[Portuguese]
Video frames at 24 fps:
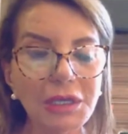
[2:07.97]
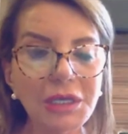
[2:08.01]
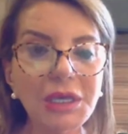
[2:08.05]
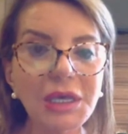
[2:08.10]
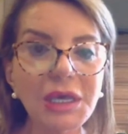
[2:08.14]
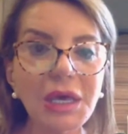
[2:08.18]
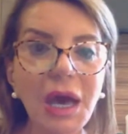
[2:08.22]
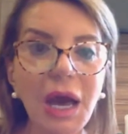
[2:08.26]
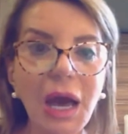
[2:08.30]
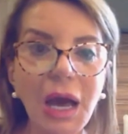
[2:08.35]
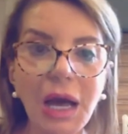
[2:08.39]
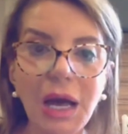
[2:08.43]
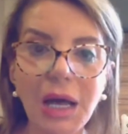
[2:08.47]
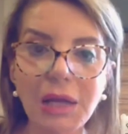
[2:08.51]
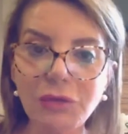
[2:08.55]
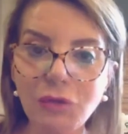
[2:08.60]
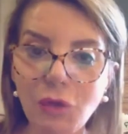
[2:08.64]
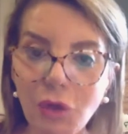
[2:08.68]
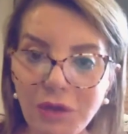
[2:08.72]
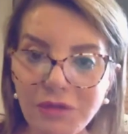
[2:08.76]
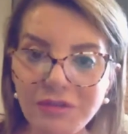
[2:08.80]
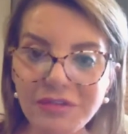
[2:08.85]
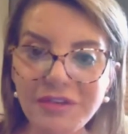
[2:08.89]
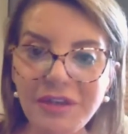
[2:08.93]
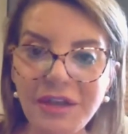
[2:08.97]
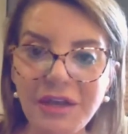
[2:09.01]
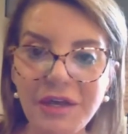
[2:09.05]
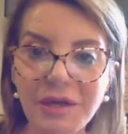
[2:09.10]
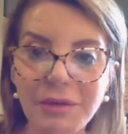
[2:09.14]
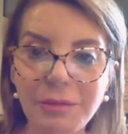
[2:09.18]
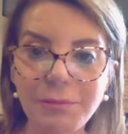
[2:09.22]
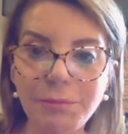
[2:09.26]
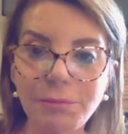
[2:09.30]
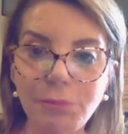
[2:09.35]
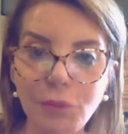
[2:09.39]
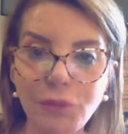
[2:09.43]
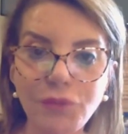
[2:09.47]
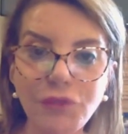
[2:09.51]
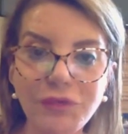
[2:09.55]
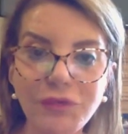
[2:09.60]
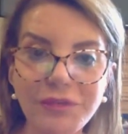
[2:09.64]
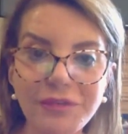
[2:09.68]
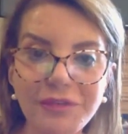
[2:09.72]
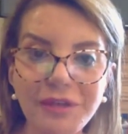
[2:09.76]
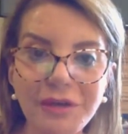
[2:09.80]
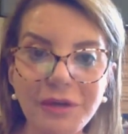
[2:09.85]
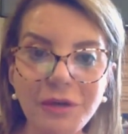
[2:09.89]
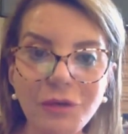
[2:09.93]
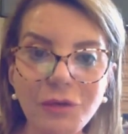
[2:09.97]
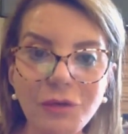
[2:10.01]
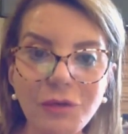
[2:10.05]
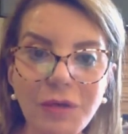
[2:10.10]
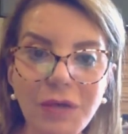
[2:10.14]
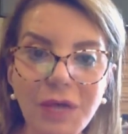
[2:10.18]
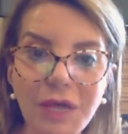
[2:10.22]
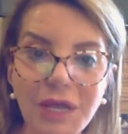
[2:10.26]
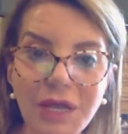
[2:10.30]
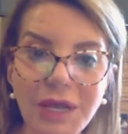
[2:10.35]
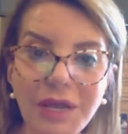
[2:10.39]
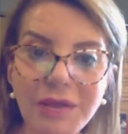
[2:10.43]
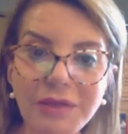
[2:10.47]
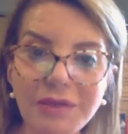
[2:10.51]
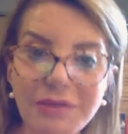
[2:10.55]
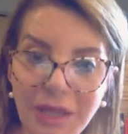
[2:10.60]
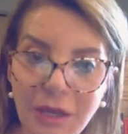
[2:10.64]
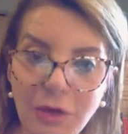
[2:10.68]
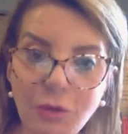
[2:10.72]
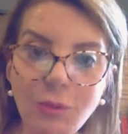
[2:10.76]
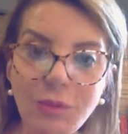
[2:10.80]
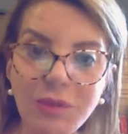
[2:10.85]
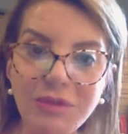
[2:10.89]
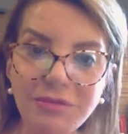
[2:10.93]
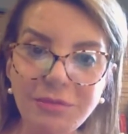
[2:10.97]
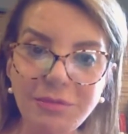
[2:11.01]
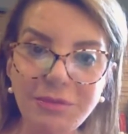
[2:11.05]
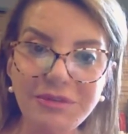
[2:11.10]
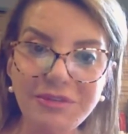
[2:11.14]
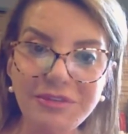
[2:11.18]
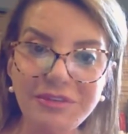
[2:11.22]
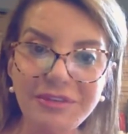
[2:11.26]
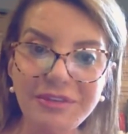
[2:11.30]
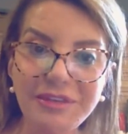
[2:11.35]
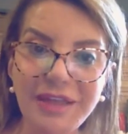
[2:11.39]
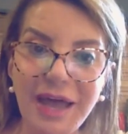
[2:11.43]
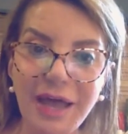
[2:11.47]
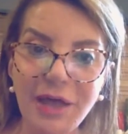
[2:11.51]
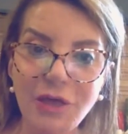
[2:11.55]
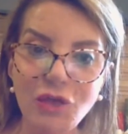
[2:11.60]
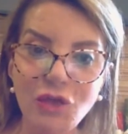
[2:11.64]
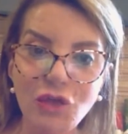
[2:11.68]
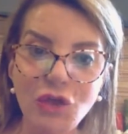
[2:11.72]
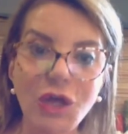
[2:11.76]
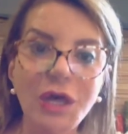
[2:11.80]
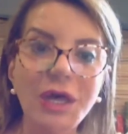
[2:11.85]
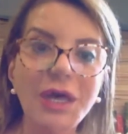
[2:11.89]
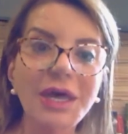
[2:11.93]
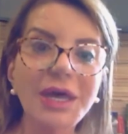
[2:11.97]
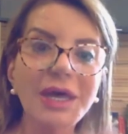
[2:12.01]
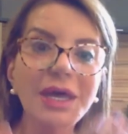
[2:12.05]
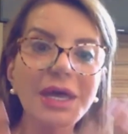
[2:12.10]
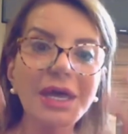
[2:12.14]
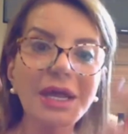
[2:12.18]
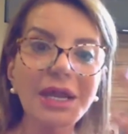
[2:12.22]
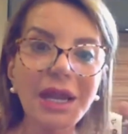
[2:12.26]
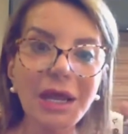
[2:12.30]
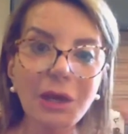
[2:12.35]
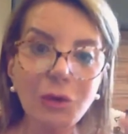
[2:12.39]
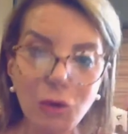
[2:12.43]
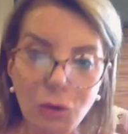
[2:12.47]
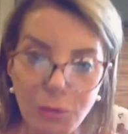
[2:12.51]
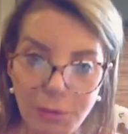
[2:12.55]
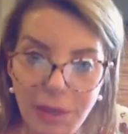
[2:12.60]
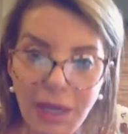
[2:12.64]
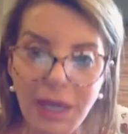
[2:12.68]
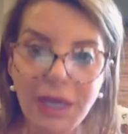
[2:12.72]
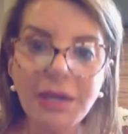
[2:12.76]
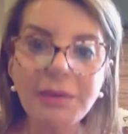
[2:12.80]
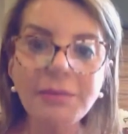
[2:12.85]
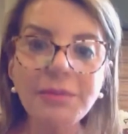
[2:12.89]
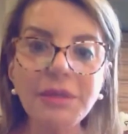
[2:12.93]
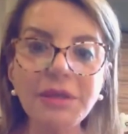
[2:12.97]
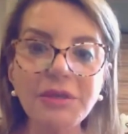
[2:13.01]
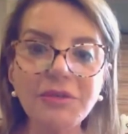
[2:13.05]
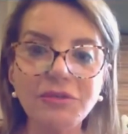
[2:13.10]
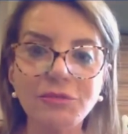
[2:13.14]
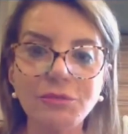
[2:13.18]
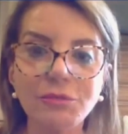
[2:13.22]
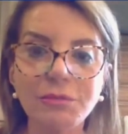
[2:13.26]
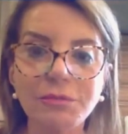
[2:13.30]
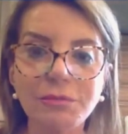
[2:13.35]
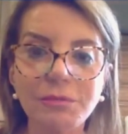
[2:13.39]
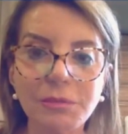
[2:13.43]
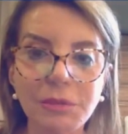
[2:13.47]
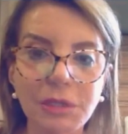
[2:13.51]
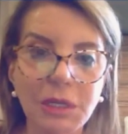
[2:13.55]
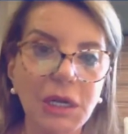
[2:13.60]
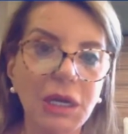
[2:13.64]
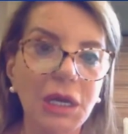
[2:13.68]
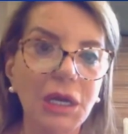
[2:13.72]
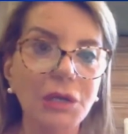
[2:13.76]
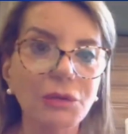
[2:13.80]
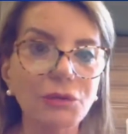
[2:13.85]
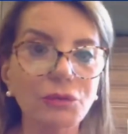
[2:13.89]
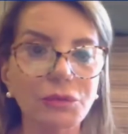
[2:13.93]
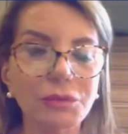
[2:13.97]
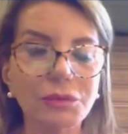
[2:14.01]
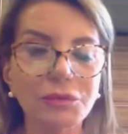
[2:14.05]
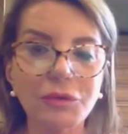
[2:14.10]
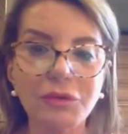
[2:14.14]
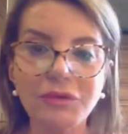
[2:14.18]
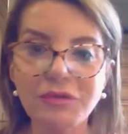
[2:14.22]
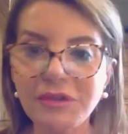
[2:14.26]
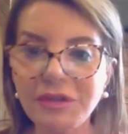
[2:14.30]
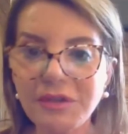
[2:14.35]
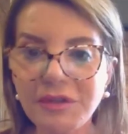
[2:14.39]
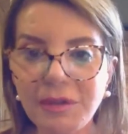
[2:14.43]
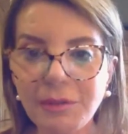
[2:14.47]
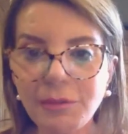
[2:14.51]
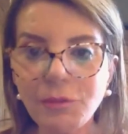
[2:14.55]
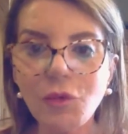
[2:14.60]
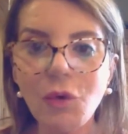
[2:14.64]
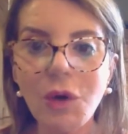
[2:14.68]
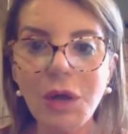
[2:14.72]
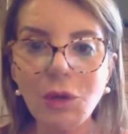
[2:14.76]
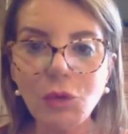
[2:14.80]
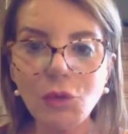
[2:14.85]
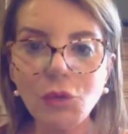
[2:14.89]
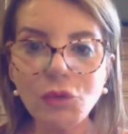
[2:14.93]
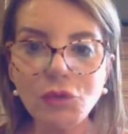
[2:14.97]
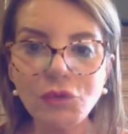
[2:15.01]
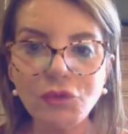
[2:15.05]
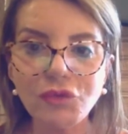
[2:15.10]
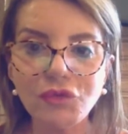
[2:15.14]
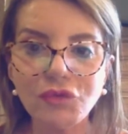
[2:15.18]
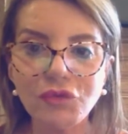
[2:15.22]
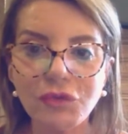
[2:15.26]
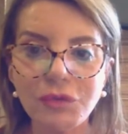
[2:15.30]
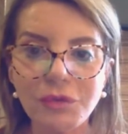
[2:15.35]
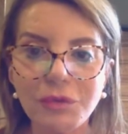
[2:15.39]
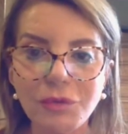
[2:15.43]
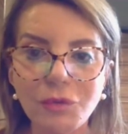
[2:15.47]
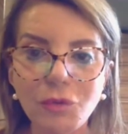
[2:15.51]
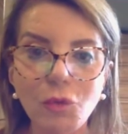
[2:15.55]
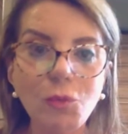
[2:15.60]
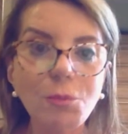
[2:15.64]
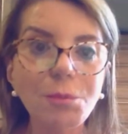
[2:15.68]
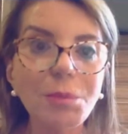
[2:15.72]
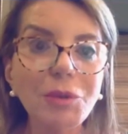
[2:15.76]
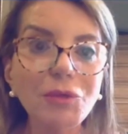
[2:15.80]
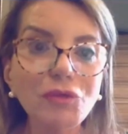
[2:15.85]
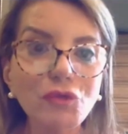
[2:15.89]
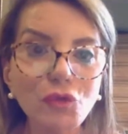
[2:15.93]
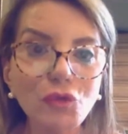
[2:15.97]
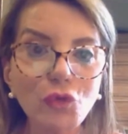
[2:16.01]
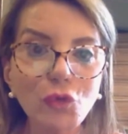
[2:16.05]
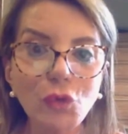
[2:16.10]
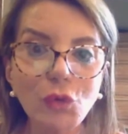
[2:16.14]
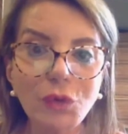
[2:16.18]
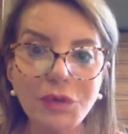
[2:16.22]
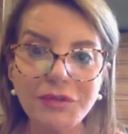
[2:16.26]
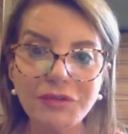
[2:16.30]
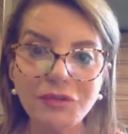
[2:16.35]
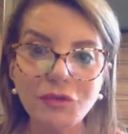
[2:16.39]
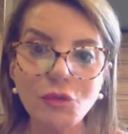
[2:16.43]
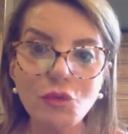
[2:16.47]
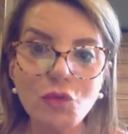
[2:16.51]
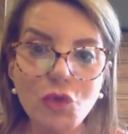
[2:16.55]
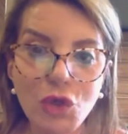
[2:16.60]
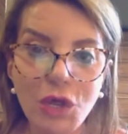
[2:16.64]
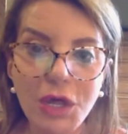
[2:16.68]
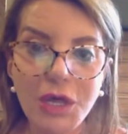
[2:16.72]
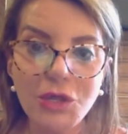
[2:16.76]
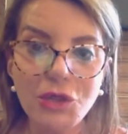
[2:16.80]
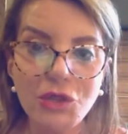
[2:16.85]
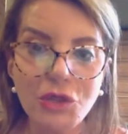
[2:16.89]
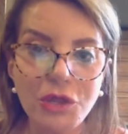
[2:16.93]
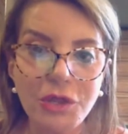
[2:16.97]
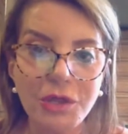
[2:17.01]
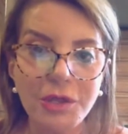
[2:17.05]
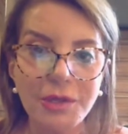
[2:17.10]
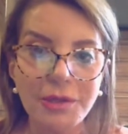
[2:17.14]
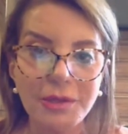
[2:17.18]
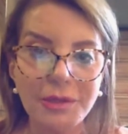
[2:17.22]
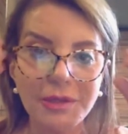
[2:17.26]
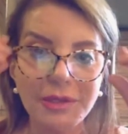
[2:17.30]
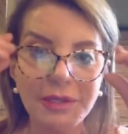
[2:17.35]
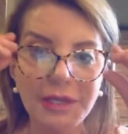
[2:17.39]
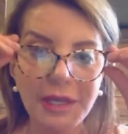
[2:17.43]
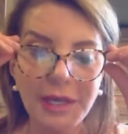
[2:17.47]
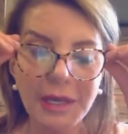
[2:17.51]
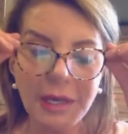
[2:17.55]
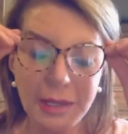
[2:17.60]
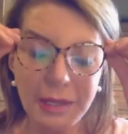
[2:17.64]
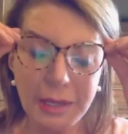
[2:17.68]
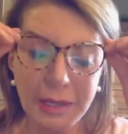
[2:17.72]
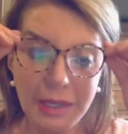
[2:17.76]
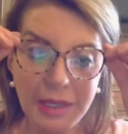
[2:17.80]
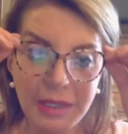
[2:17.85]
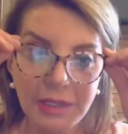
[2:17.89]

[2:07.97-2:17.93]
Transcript: E a nossa profissão, ela é, tem uma especificidade, ela aglomera mesmo, claro, nós lidamos com alunos, com pessoas, com gente, né?